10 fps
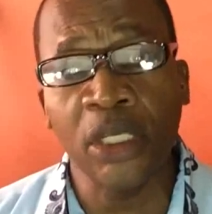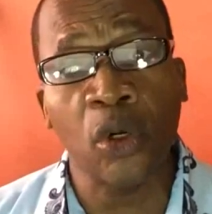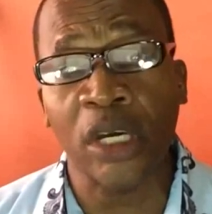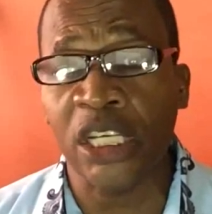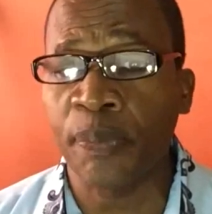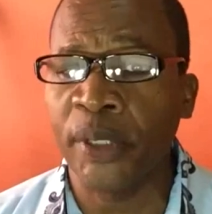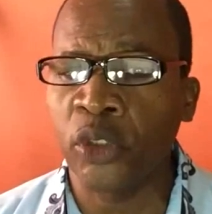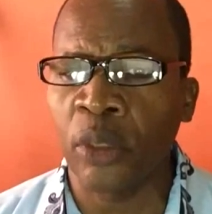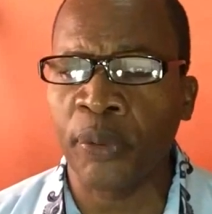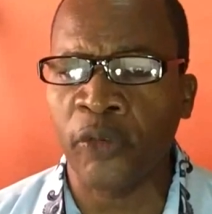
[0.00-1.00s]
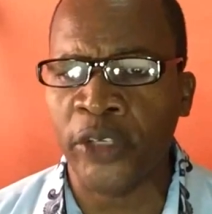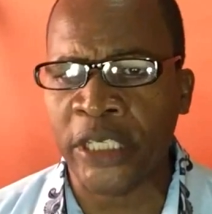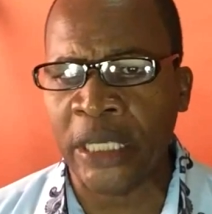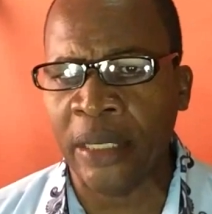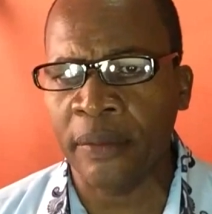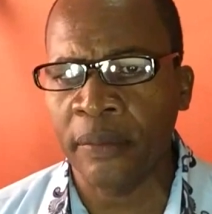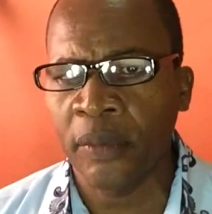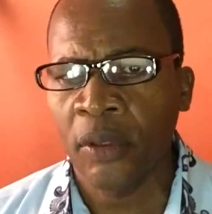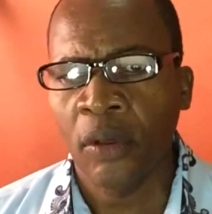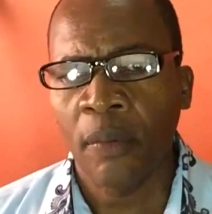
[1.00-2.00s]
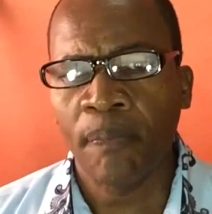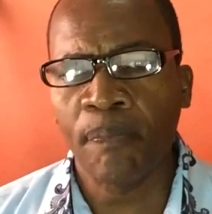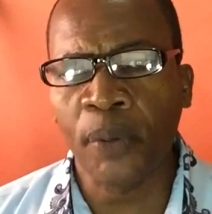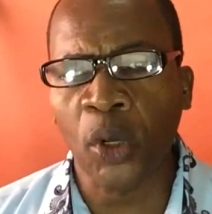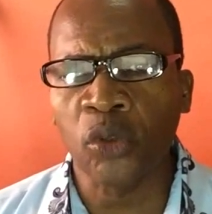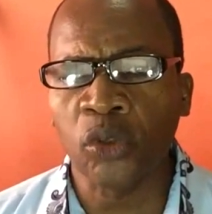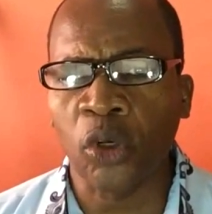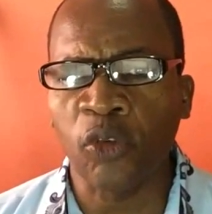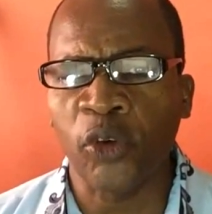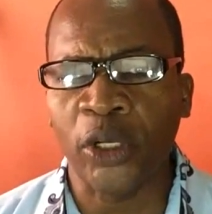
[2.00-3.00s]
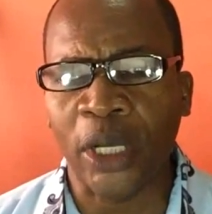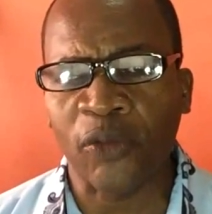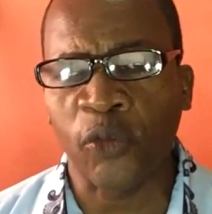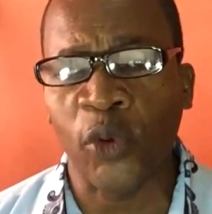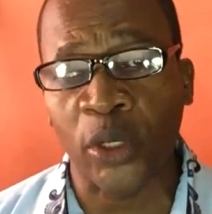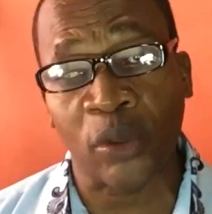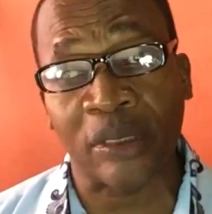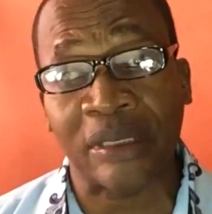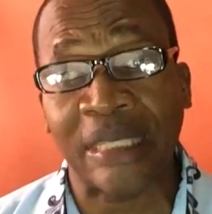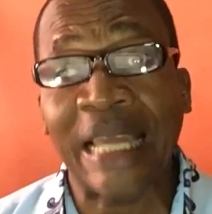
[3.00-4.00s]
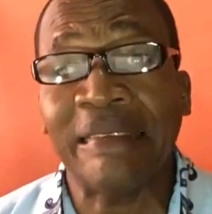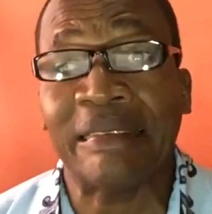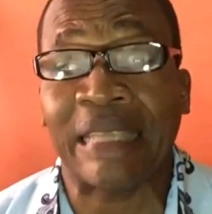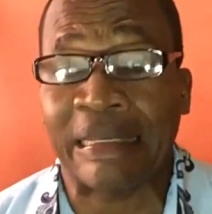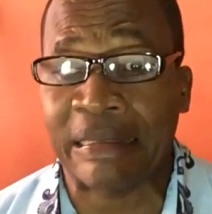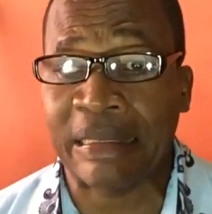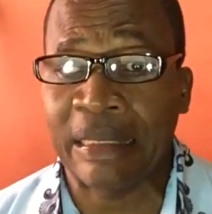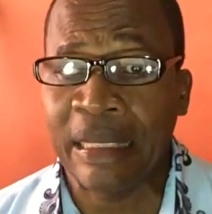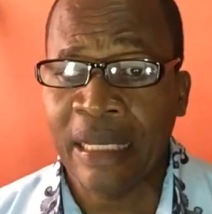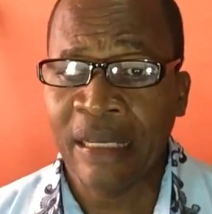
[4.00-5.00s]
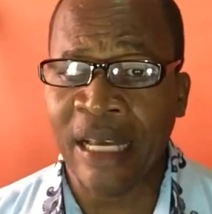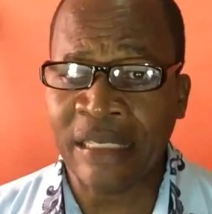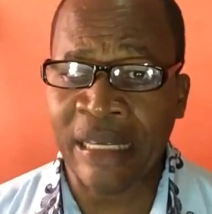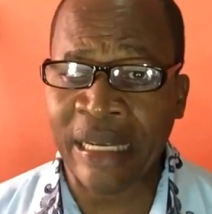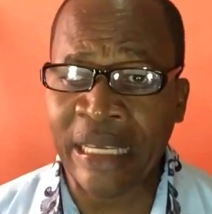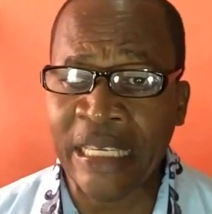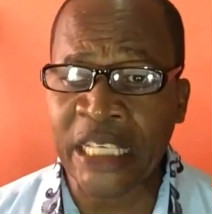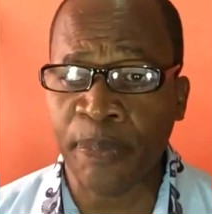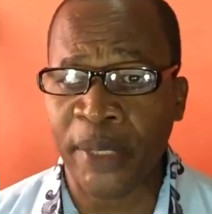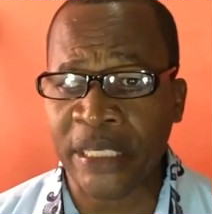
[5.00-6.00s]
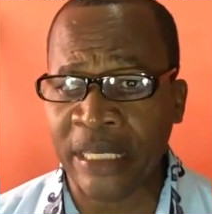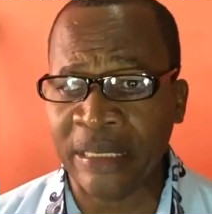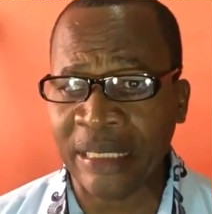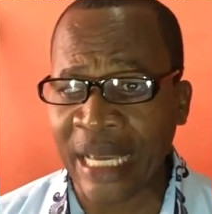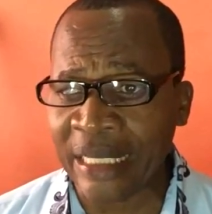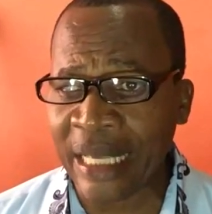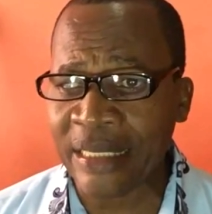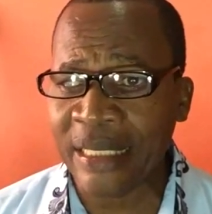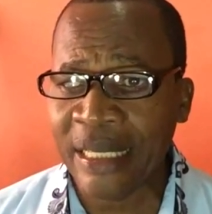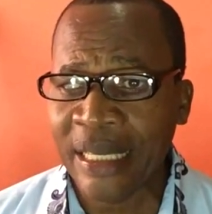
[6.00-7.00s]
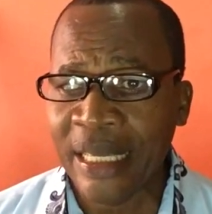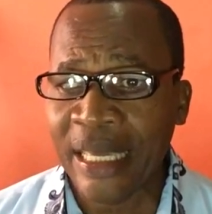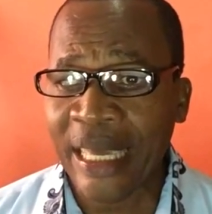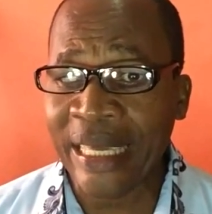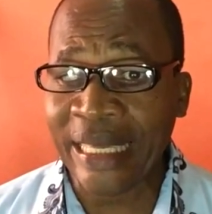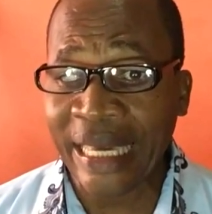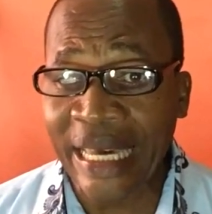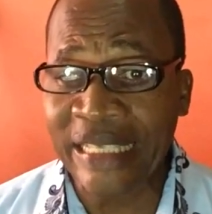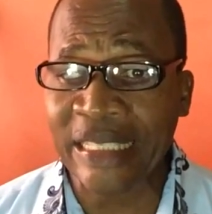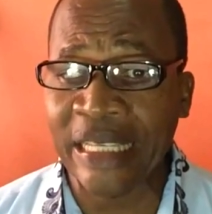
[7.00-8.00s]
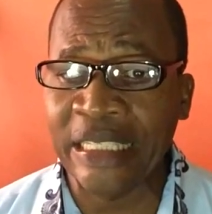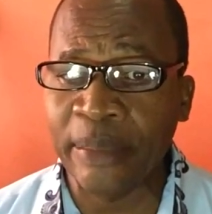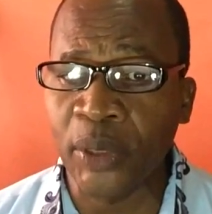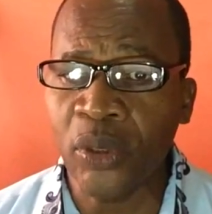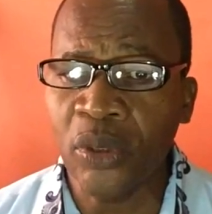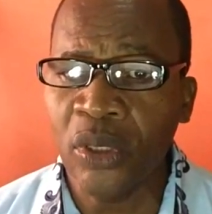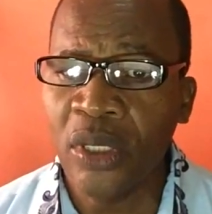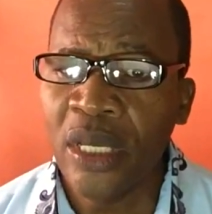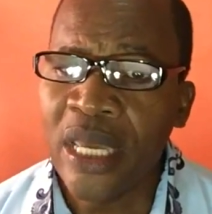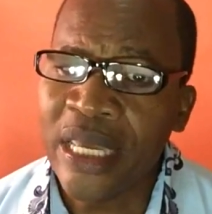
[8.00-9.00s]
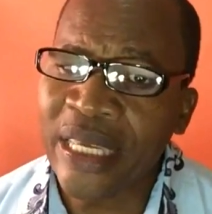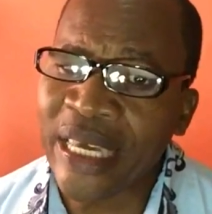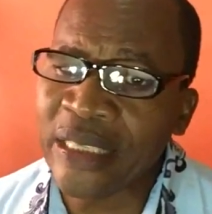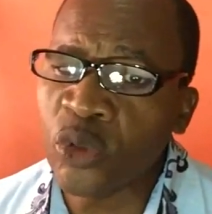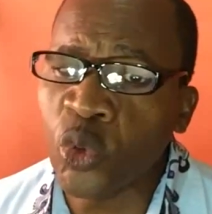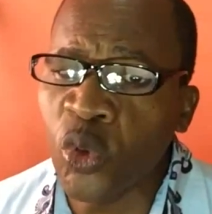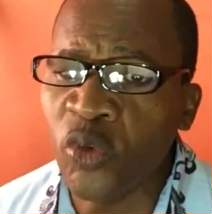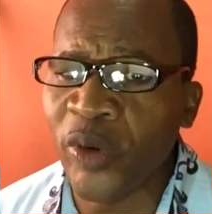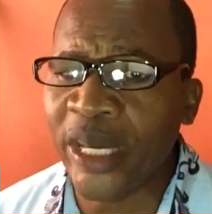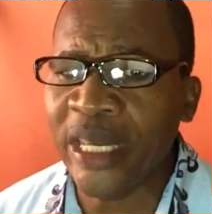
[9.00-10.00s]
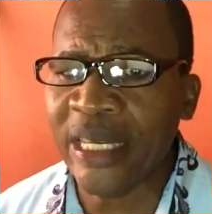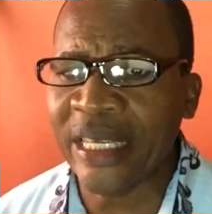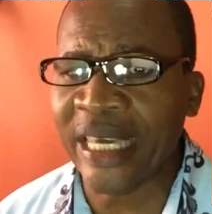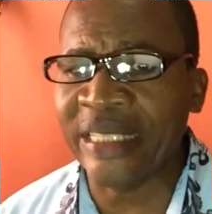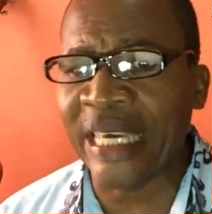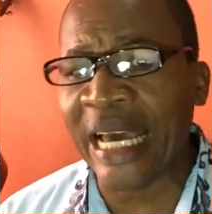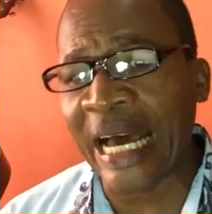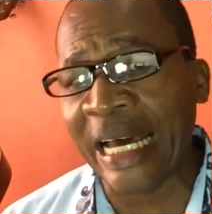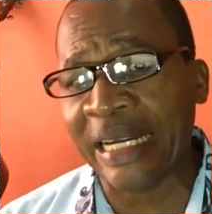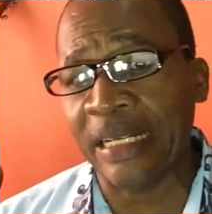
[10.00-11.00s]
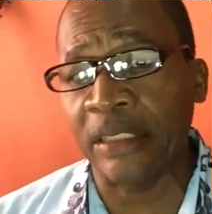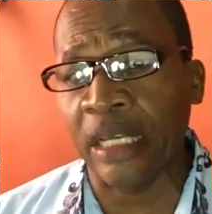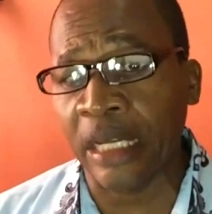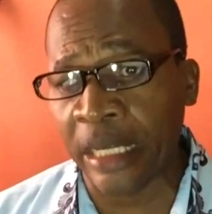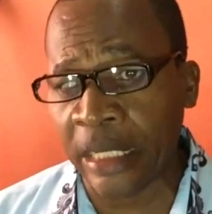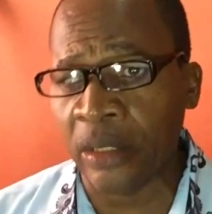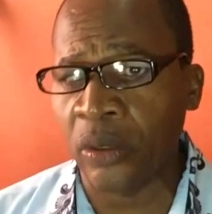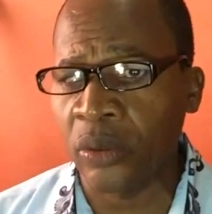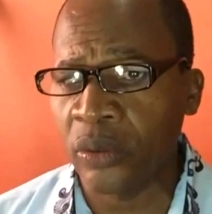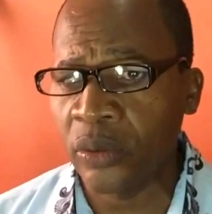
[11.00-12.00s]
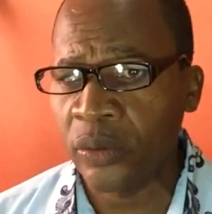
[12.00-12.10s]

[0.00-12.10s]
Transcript: ni con el espíritu de profecía. Pronto fueron, fueron tantas las herejías presentadas en este libro que tuve que dejar de leerlo.